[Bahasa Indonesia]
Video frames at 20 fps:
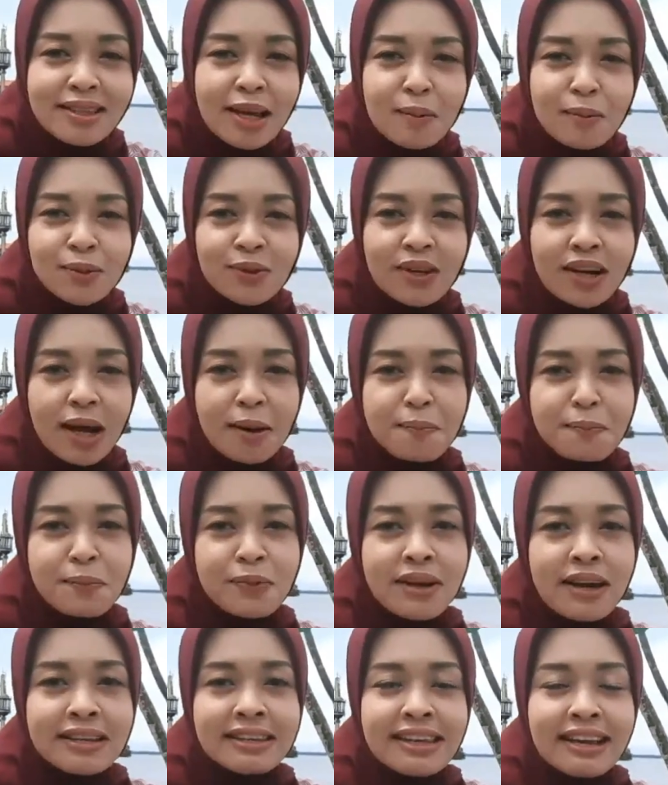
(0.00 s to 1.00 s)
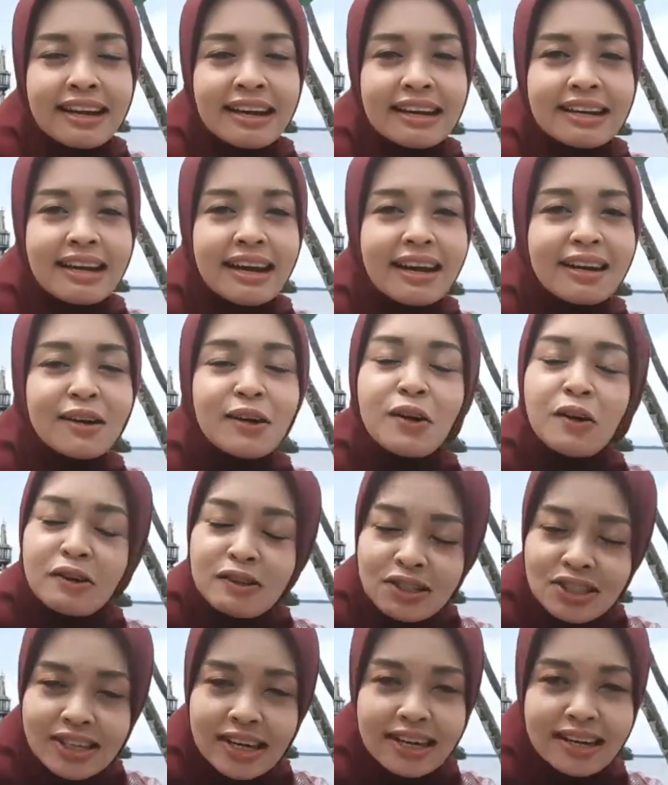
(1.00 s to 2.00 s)
subscribe dan nyalakan
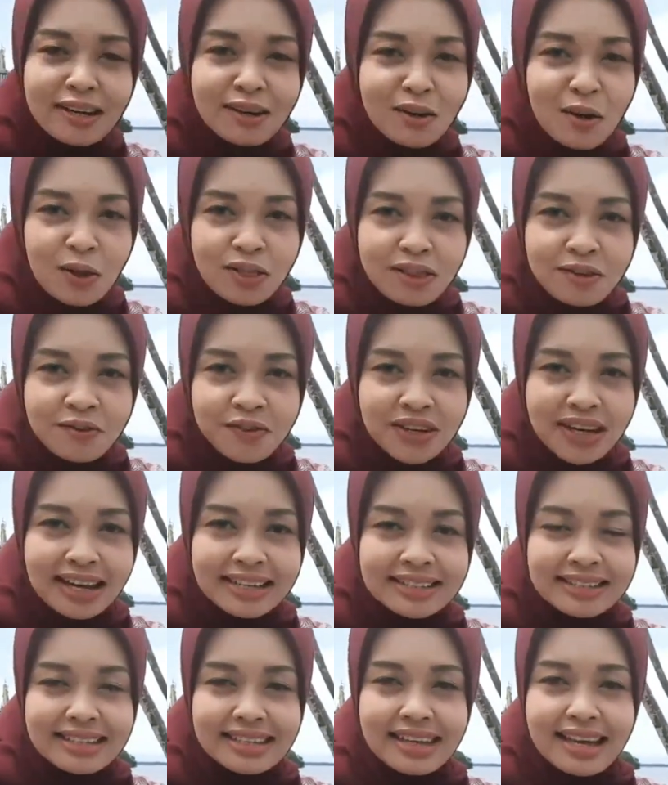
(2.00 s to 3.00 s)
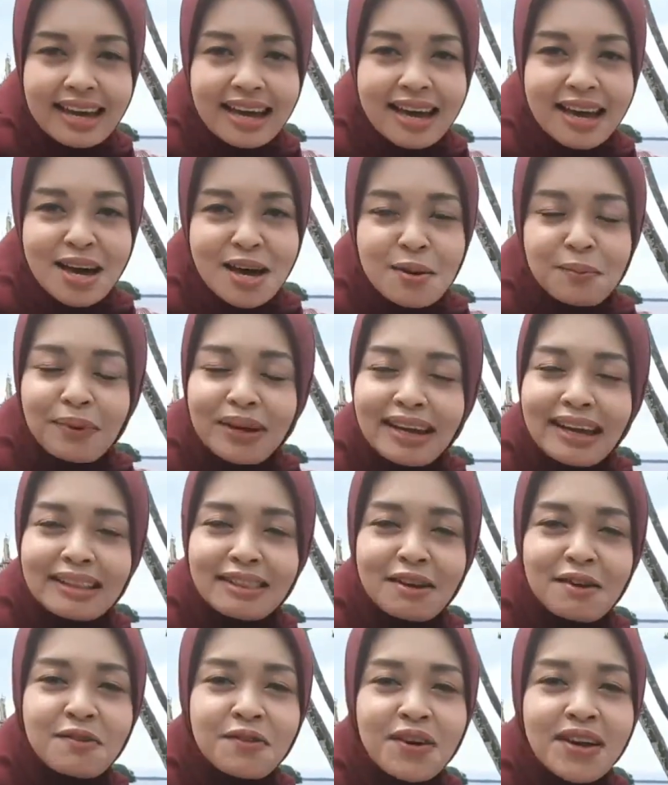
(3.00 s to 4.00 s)
lonceng notifikasi.
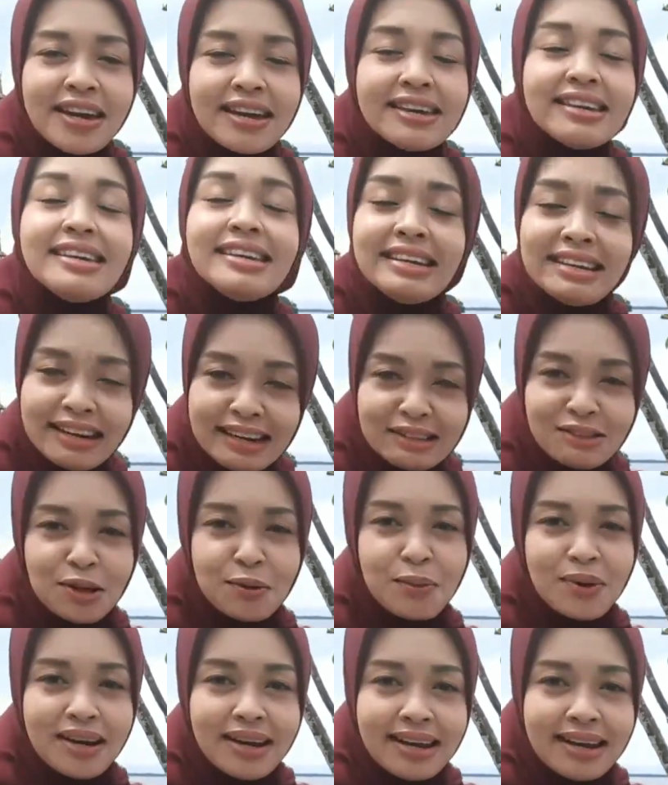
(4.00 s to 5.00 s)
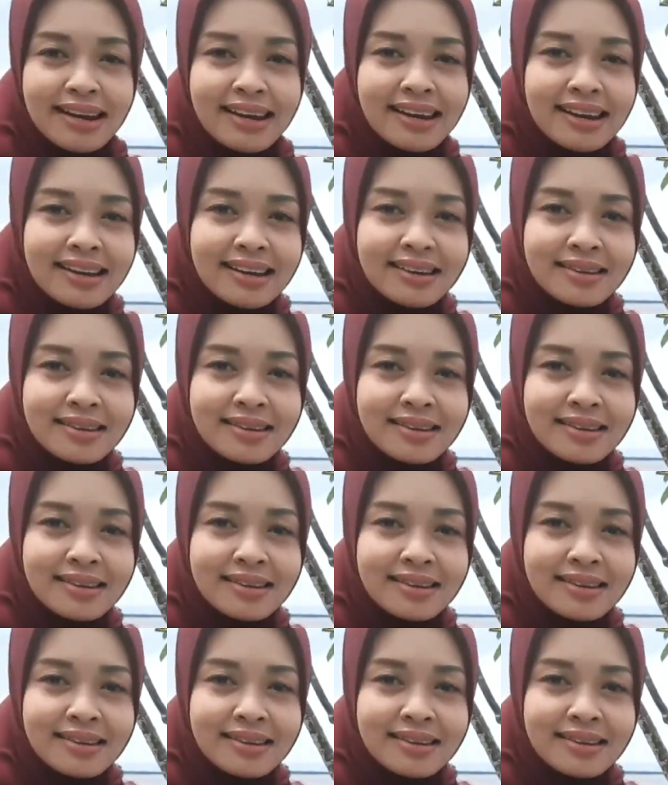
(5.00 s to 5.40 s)
PKTV Grecek Beneh.